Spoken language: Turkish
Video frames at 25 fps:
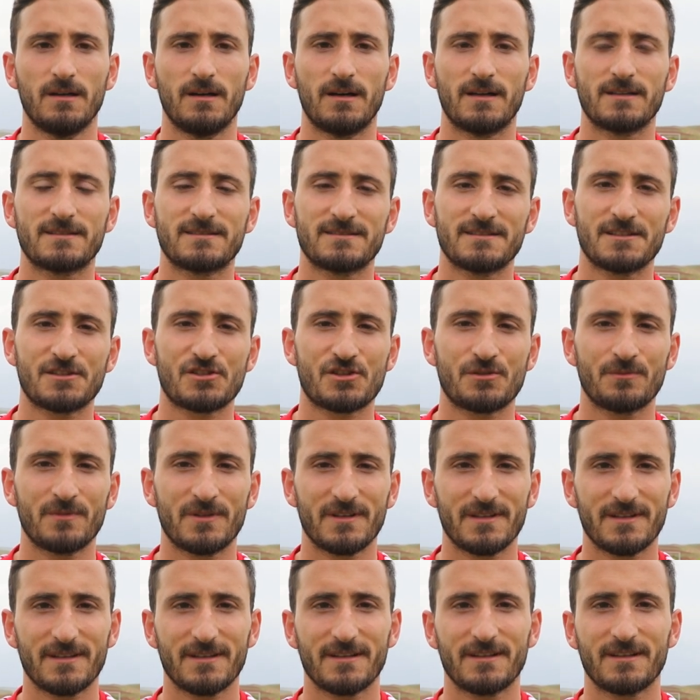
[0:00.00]
Aslında
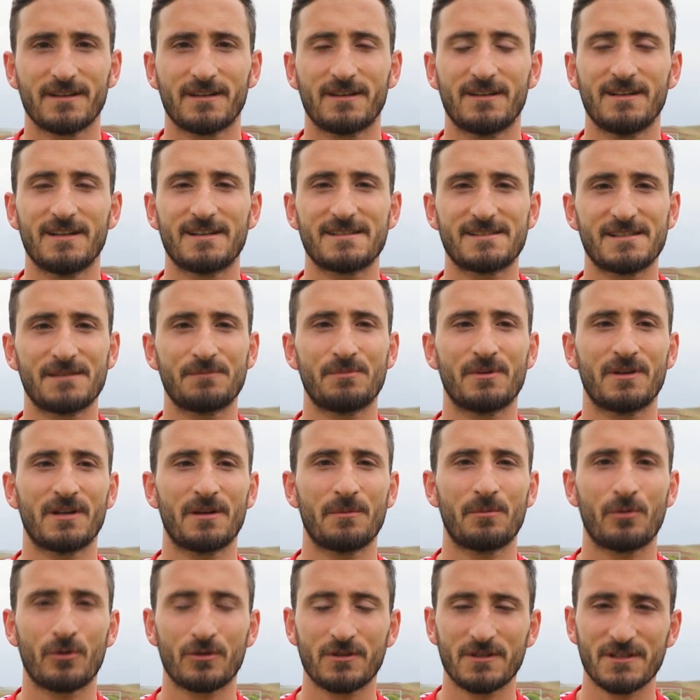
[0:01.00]
şimdi klasik bir
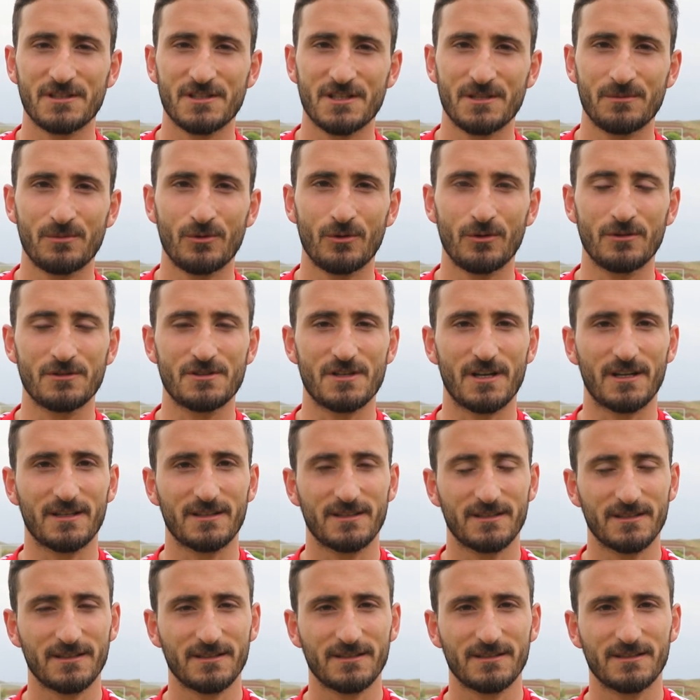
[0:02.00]
röportaj gibi
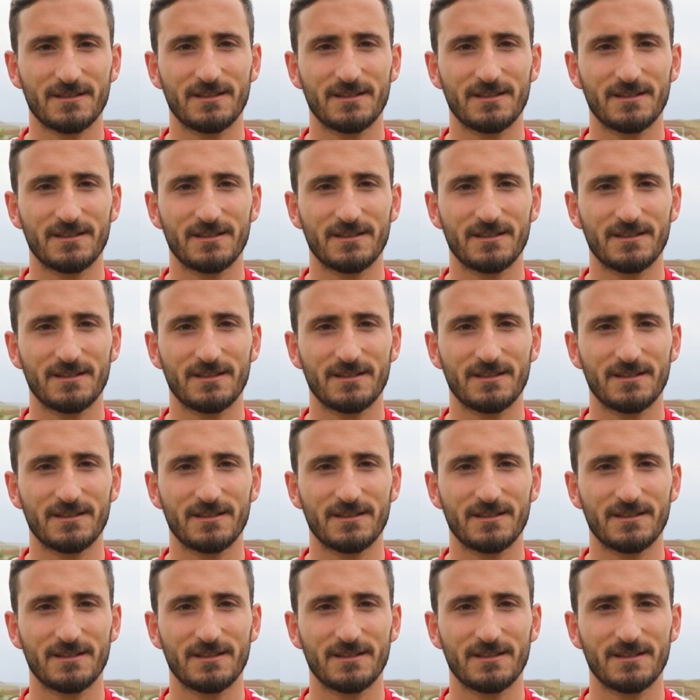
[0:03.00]
olacaktı.